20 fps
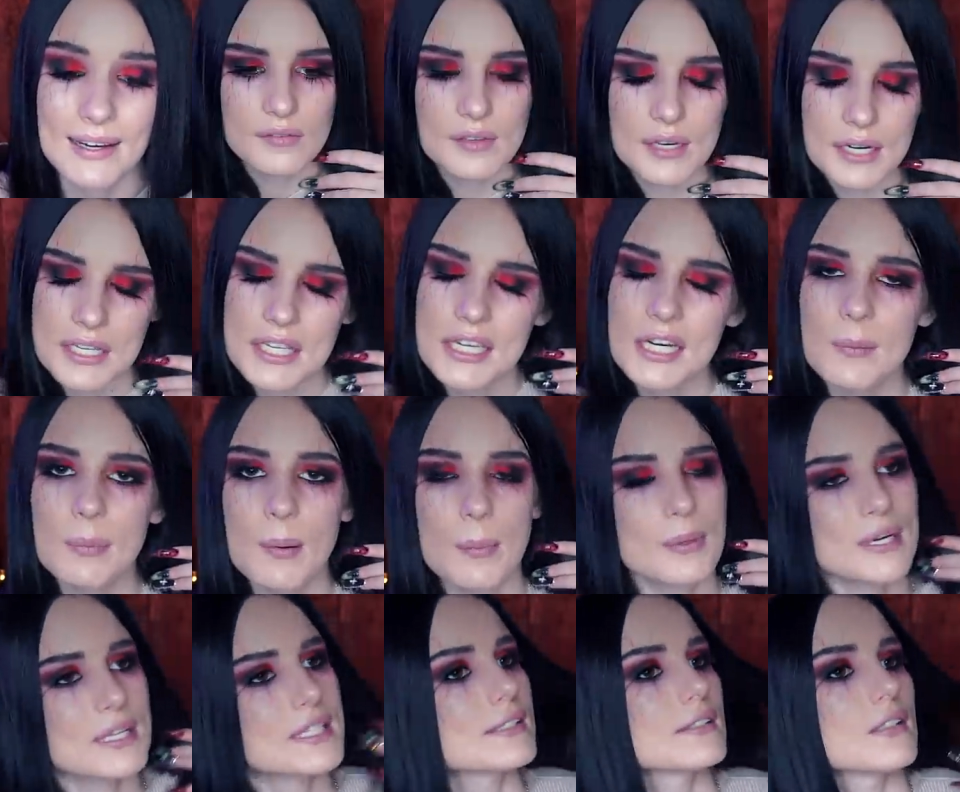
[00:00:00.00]
Вероника
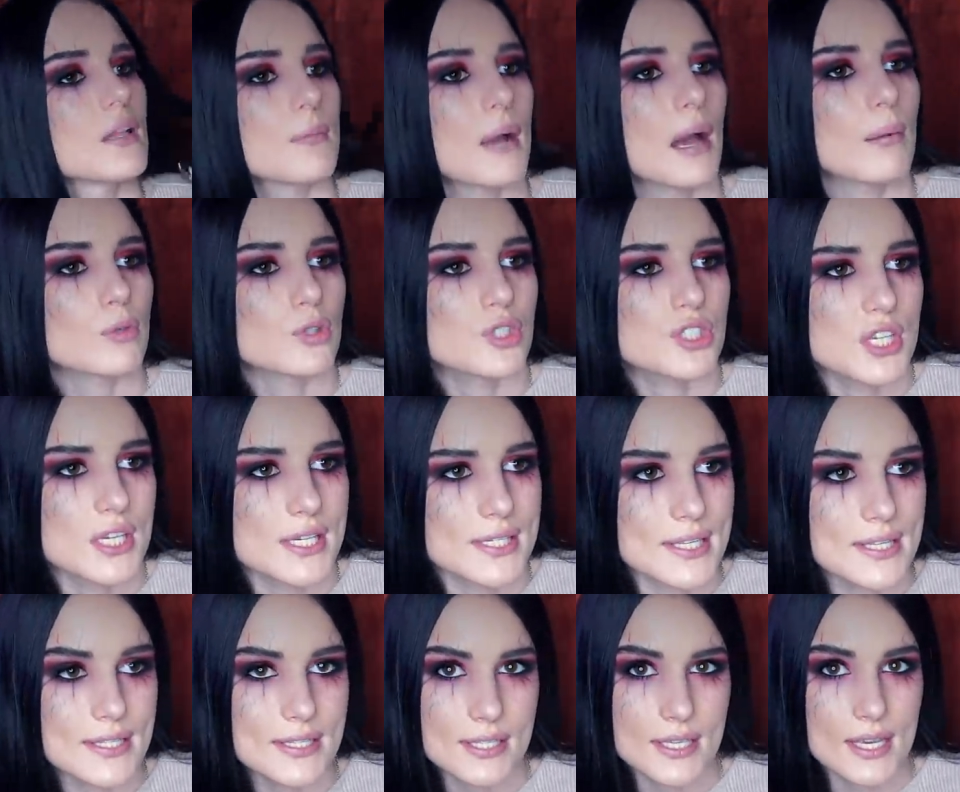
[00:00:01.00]
попросила маму
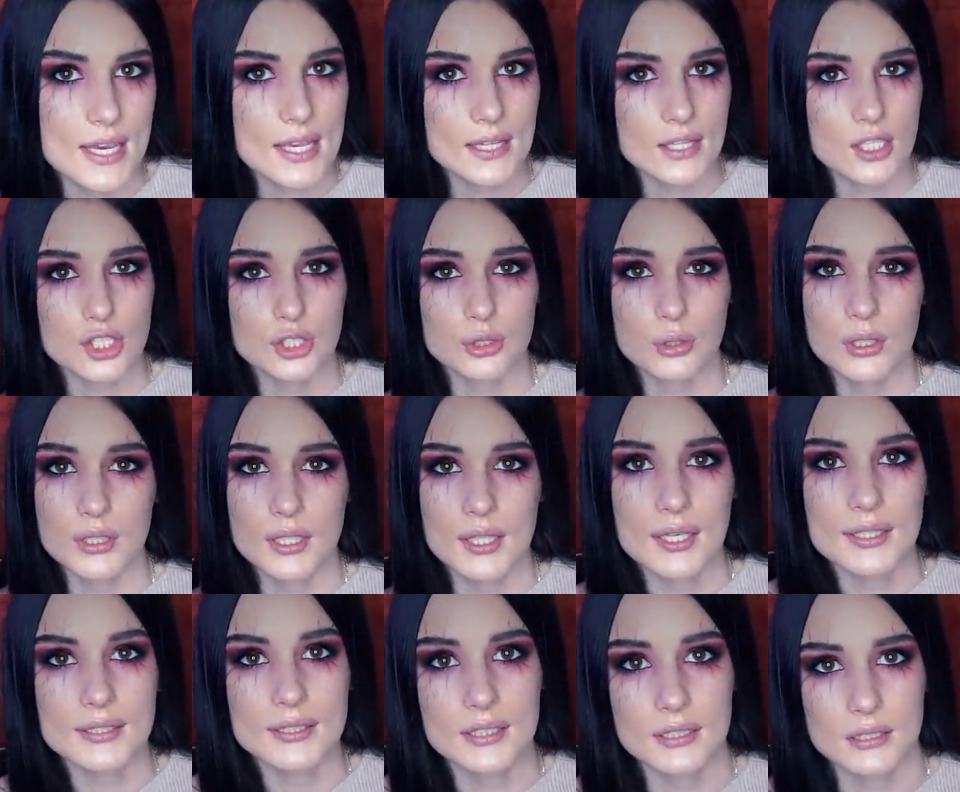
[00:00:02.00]
съездить с ней, на что она
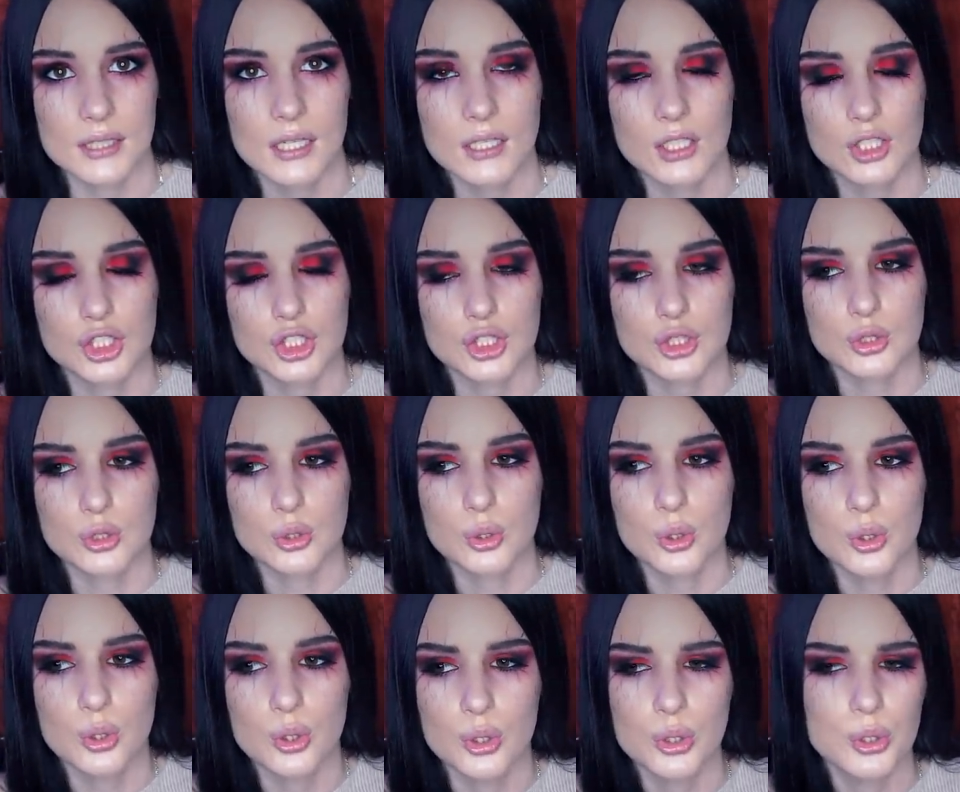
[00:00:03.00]
ей сказала,
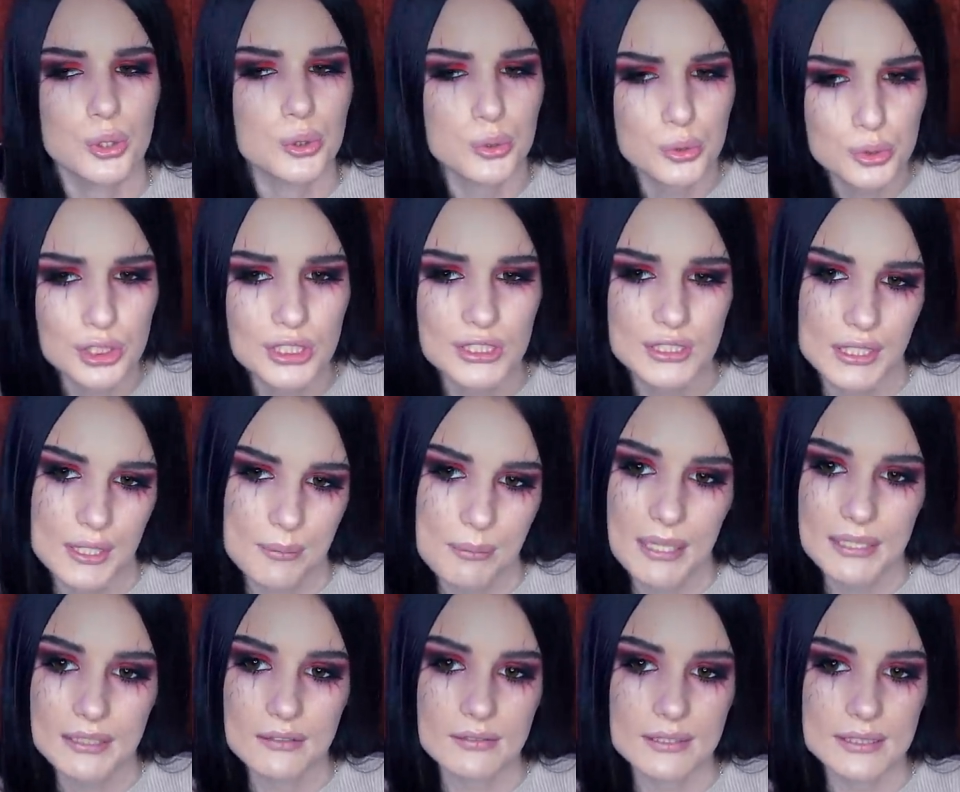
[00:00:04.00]
что нужно
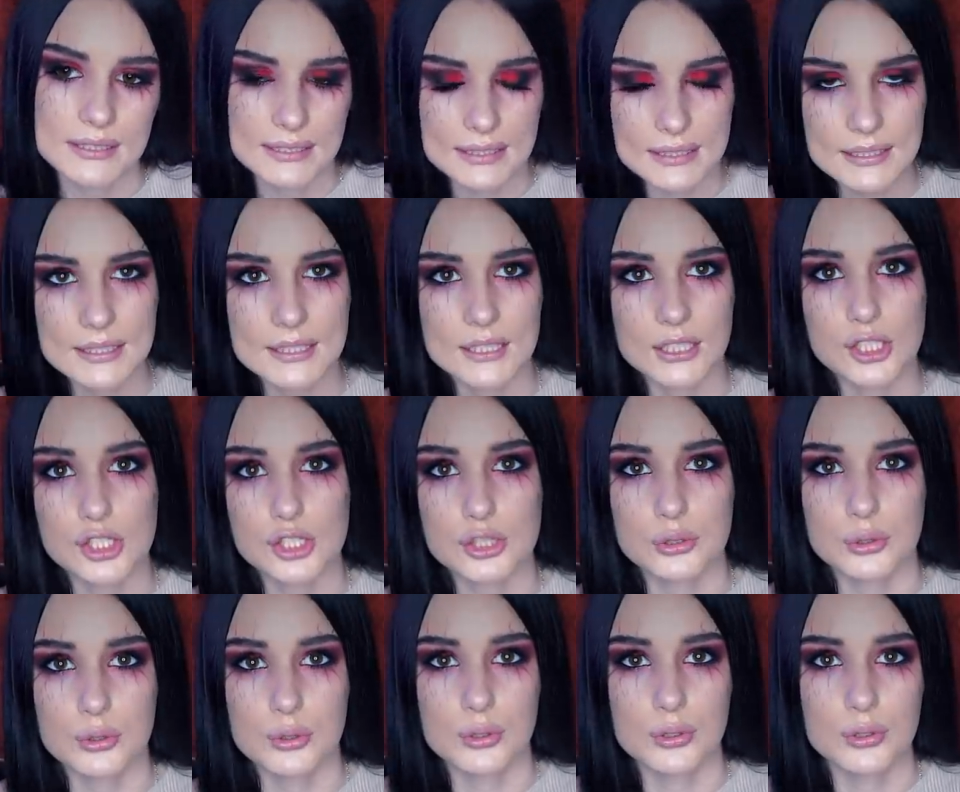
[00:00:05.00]
зарабатывать деньги, и
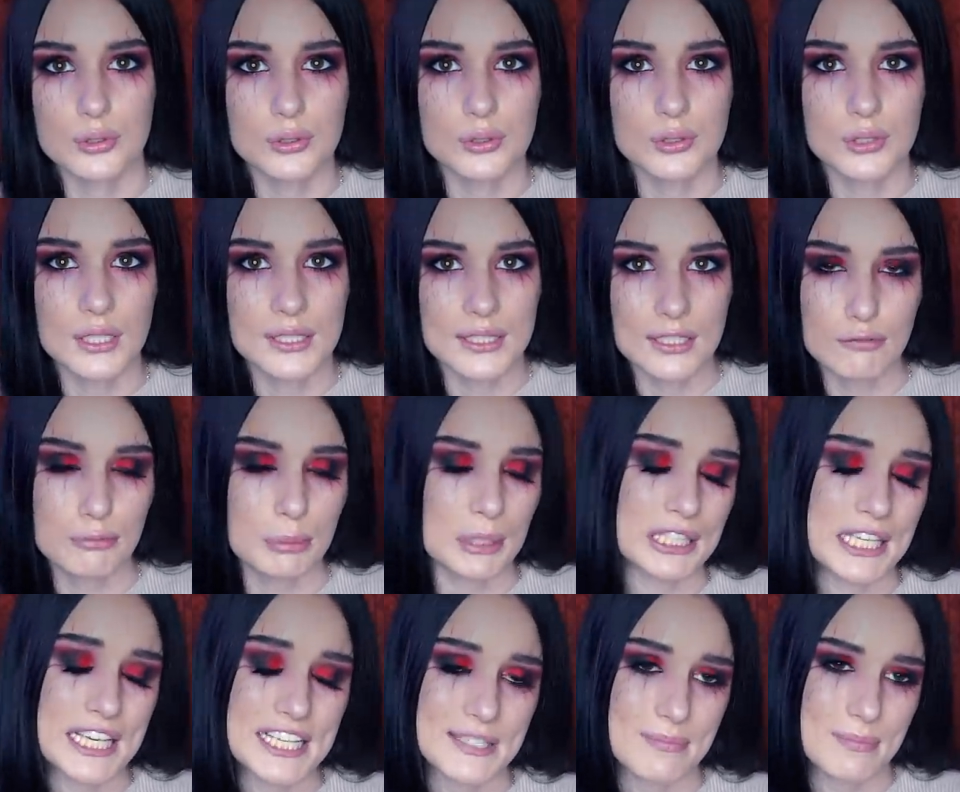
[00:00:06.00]
что она
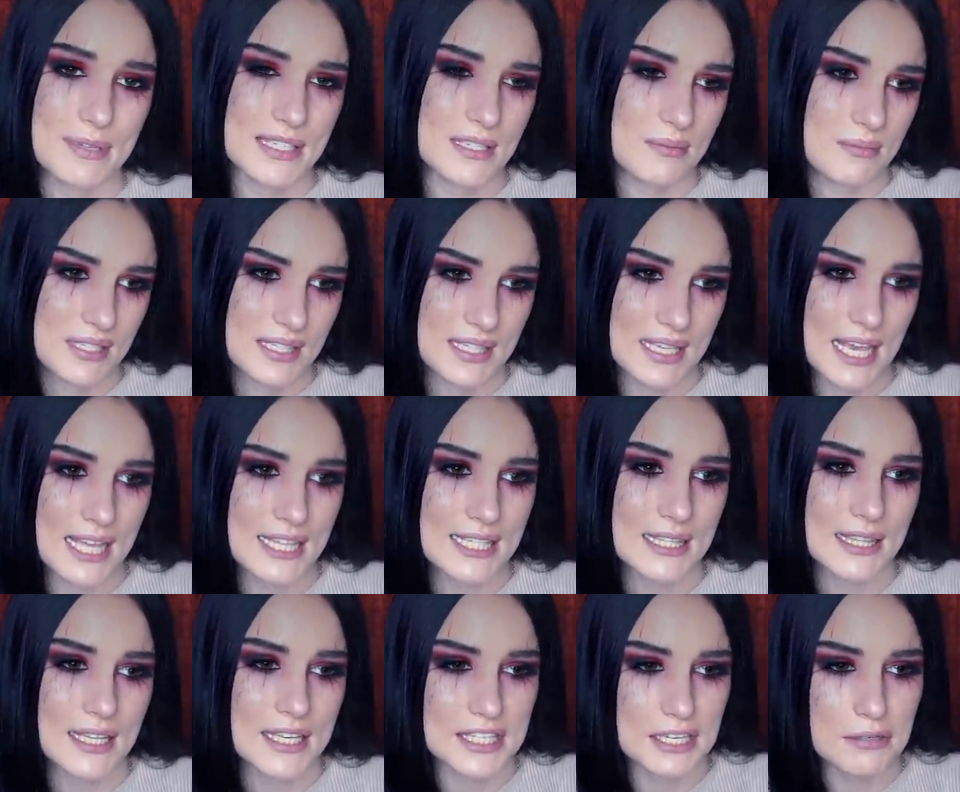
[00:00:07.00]
вполне себе
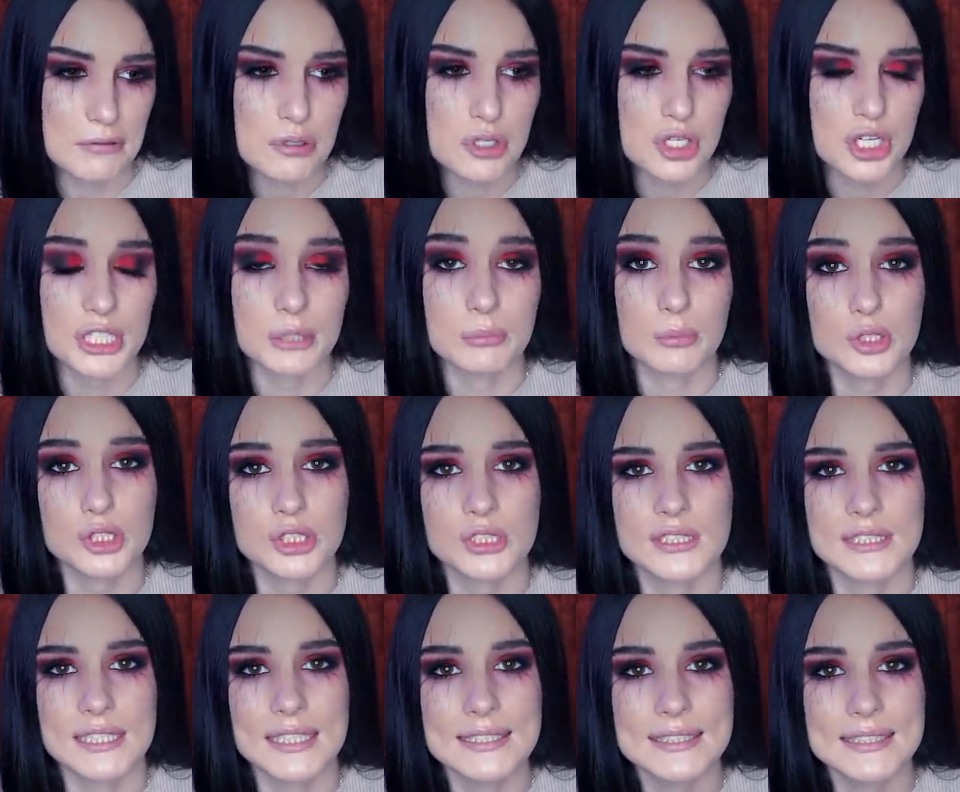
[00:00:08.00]
самостоятельная девушка и может
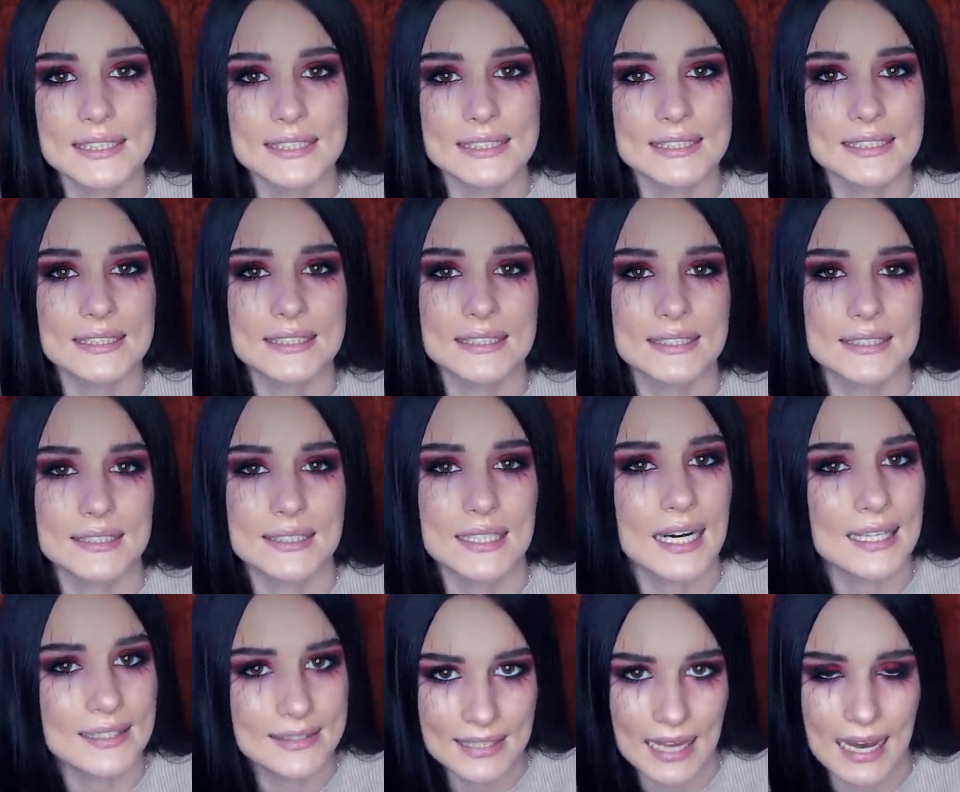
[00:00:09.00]
съездить э,
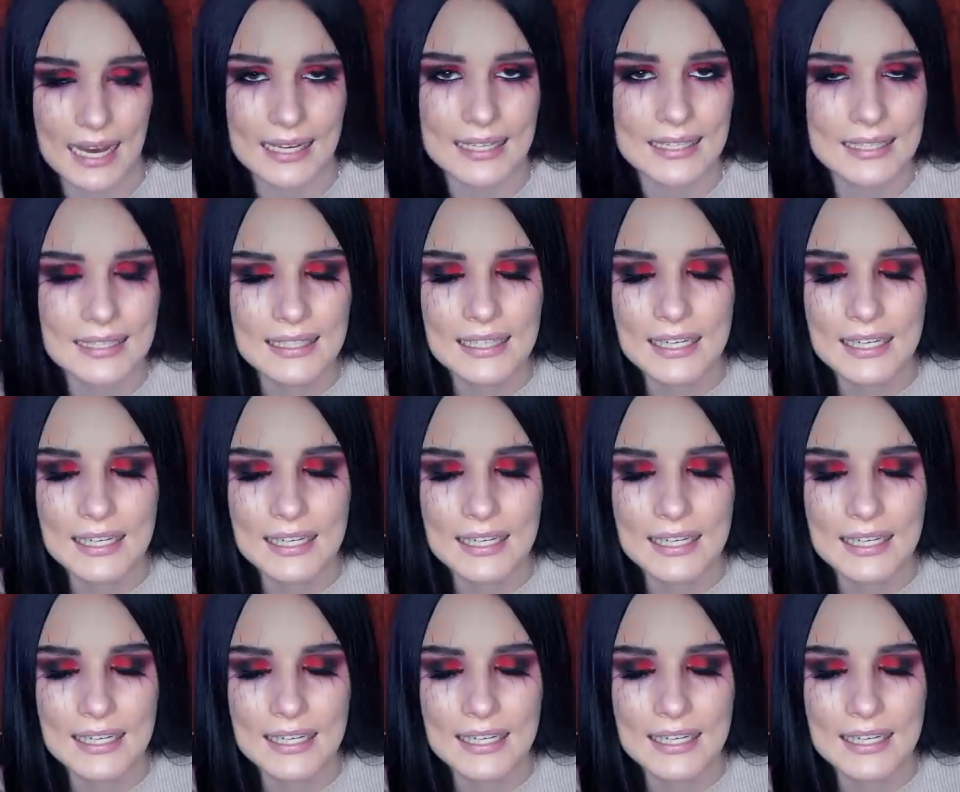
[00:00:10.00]
одна